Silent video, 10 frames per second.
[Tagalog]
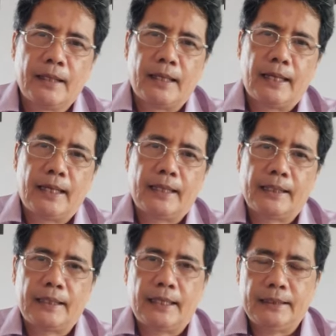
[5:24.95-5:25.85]

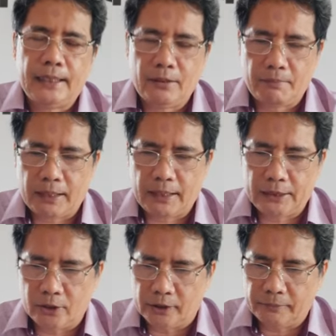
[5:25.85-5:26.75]
At uh, siya ay umalis
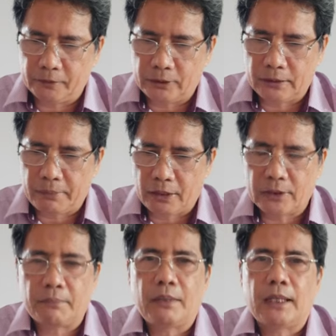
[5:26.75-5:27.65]
doon, ngunit meron
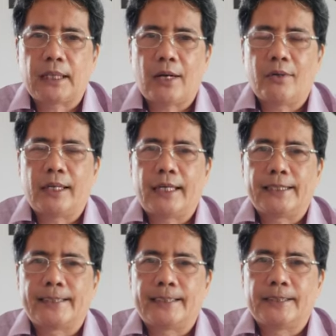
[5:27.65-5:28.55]
siyang mga tao na
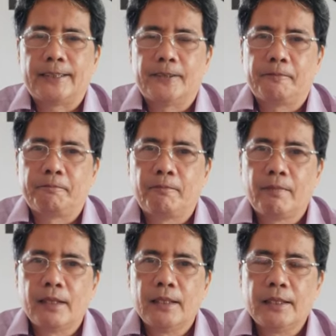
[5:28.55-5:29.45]
naka-in-charge doon.
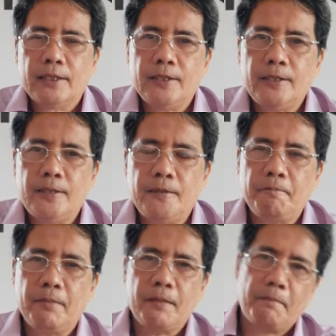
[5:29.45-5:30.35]
So,
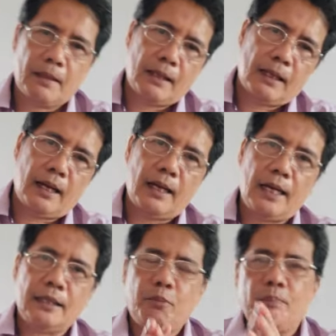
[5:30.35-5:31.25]
ang
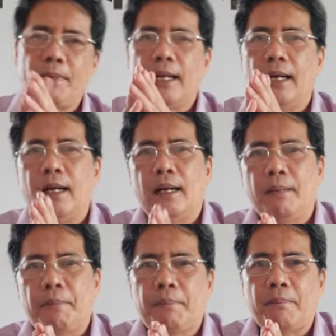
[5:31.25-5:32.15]
ating pong pag,
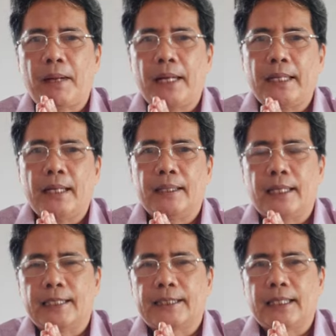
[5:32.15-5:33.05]
uh, pagpapahayag
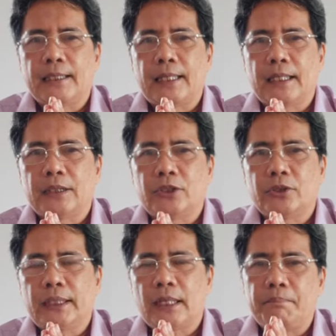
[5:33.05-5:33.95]
ng salita ng Diyos
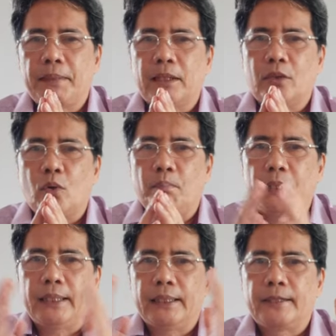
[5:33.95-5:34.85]
ay dapat
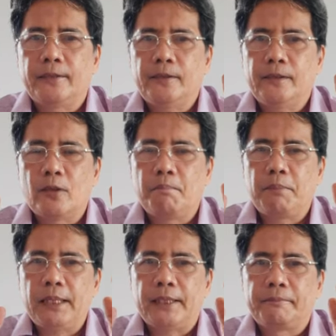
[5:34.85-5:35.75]
complete, no?
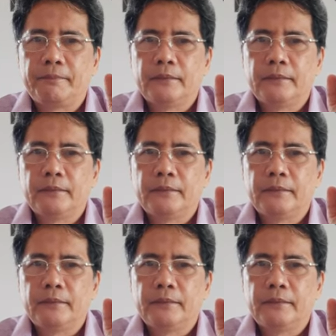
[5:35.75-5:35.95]
Complete.